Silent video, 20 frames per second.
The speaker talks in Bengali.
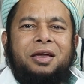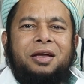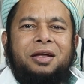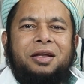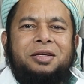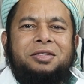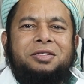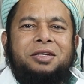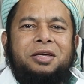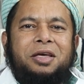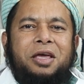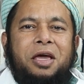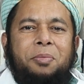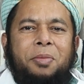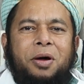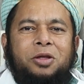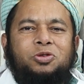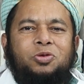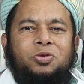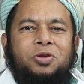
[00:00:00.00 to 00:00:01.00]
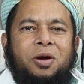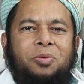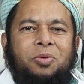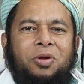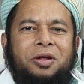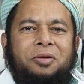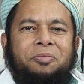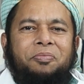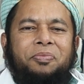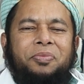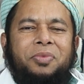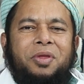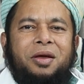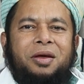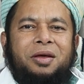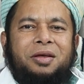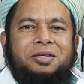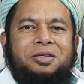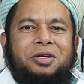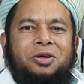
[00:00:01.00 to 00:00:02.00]
ইংলিশে হেমাচুরিয়া বলে
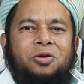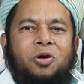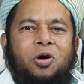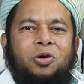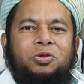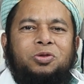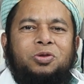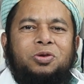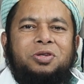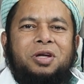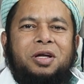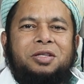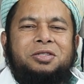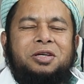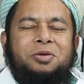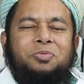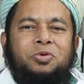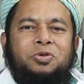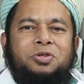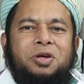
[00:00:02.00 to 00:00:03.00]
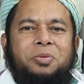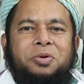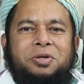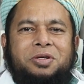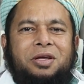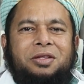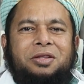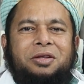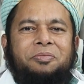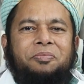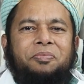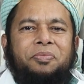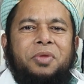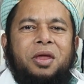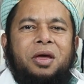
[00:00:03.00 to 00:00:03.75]
যে রক্ত যাচ্ছে প্রসাবের সাথে